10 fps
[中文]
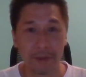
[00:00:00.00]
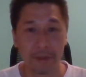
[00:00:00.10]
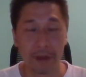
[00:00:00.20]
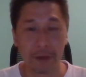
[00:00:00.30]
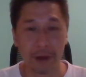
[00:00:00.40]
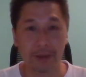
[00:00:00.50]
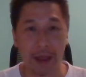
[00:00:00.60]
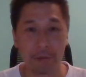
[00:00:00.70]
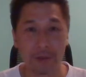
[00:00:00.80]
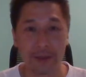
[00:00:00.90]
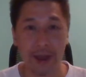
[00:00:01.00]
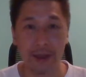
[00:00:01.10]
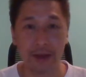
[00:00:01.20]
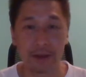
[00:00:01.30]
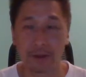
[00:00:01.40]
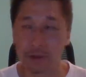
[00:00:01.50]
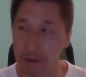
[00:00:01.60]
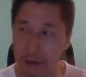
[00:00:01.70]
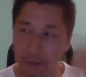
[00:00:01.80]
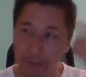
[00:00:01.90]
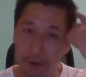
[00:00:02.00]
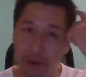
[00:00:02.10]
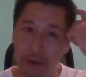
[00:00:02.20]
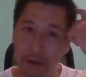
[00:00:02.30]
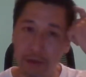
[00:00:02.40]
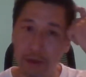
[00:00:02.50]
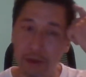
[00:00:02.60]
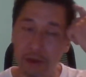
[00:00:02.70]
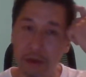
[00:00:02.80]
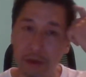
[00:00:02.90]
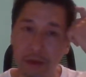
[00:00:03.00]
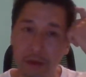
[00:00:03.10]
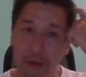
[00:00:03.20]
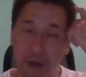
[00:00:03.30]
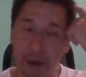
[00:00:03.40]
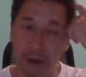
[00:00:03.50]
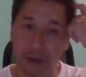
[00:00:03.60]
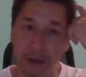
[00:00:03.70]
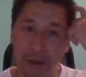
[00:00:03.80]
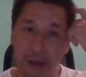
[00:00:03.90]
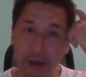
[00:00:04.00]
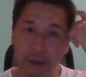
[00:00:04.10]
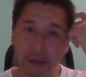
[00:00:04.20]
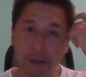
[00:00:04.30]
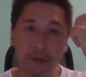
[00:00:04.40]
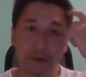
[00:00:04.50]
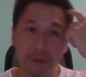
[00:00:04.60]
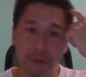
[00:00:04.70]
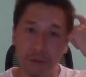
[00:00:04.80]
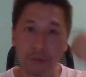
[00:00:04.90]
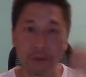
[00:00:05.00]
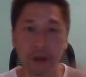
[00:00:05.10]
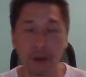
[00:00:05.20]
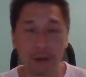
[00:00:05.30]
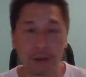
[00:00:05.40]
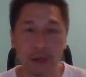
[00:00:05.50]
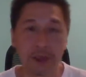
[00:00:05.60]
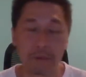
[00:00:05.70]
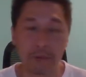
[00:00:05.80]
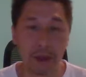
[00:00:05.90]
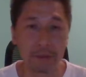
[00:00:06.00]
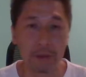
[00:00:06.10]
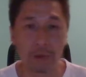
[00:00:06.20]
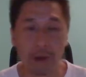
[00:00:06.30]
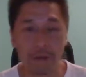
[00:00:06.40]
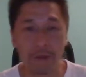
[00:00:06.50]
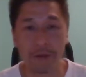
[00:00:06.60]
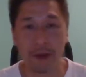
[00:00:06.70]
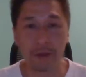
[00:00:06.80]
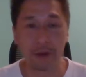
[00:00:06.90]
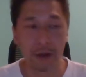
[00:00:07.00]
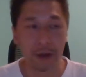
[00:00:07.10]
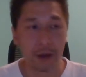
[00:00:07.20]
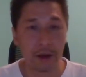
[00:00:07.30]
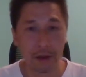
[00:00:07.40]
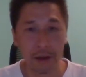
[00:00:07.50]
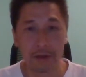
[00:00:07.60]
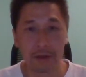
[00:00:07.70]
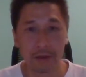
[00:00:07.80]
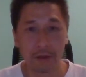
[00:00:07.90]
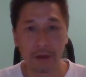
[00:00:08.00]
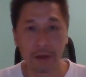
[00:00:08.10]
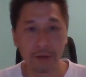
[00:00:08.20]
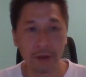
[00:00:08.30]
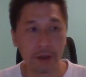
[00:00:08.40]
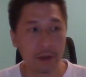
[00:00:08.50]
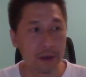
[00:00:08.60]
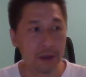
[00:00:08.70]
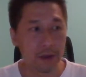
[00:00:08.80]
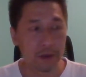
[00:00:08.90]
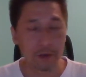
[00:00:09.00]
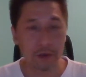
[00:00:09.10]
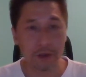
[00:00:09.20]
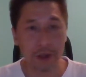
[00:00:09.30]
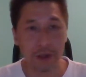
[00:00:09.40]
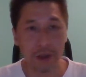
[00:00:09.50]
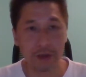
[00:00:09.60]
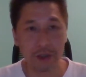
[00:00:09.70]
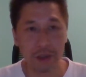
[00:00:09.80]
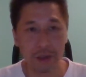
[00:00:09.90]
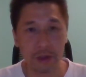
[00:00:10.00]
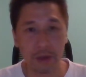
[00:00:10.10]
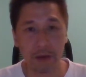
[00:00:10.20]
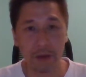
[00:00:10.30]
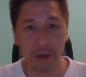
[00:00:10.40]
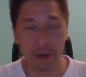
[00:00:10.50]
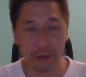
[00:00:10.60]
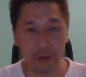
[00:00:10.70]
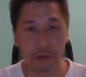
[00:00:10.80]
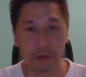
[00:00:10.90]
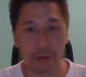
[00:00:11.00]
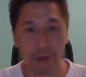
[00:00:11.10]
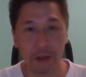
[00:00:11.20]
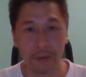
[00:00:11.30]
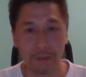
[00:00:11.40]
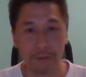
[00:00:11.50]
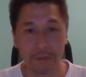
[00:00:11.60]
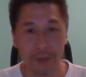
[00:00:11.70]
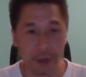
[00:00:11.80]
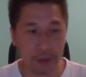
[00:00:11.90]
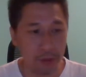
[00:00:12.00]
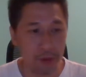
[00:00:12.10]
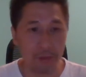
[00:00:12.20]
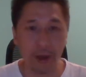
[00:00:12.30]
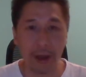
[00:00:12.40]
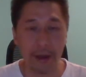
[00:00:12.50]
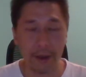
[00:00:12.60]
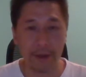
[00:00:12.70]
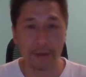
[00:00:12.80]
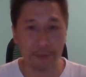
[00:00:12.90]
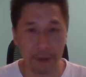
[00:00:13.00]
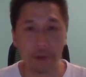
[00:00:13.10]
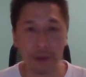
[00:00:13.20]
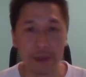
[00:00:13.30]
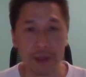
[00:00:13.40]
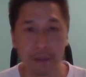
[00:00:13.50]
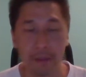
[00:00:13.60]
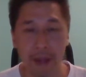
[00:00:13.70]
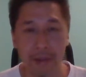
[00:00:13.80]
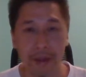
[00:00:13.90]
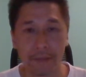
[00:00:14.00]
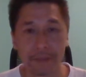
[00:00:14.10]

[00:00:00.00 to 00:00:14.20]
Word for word: 美国的打工仔呀，所以不可以说，呃，影响，呃，影响面不广泛，而因此我认为，就算真的要进行的话，那个速度会一步一步来，会比较慢的，